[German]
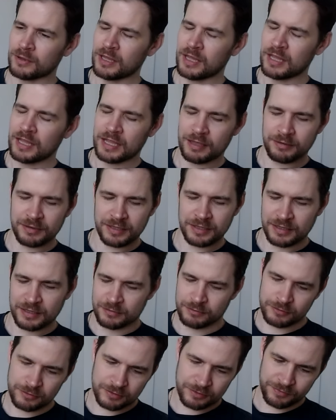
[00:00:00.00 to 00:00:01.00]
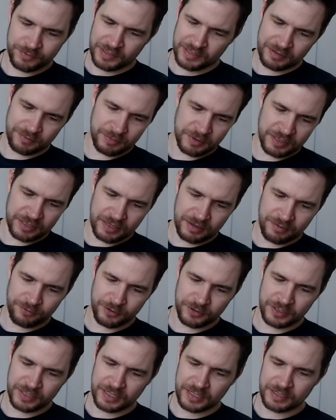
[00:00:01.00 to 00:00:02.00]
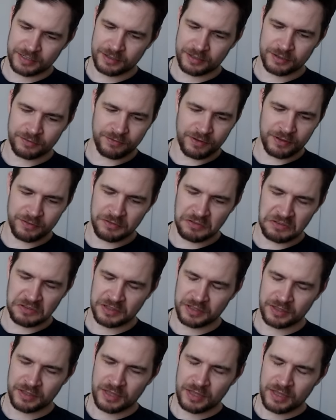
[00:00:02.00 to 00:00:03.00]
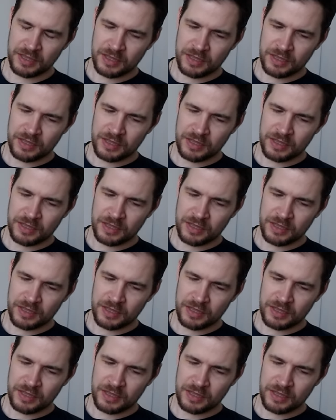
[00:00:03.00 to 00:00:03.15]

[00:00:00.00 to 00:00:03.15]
da habe ich gedacht, nur wenn ich mich da vertrete, ich weiß es nicht.